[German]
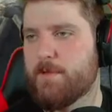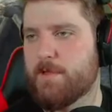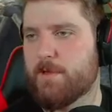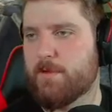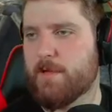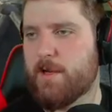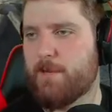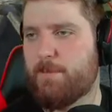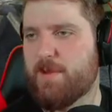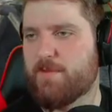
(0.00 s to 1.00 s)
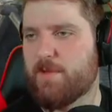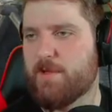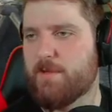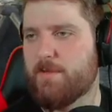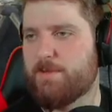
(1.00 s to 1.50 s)
Hier noch ein kleiner Blitz von
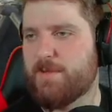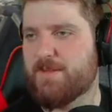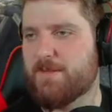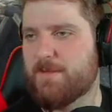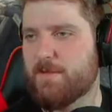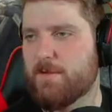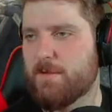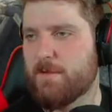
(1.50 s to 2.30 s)
hinten. Blitz.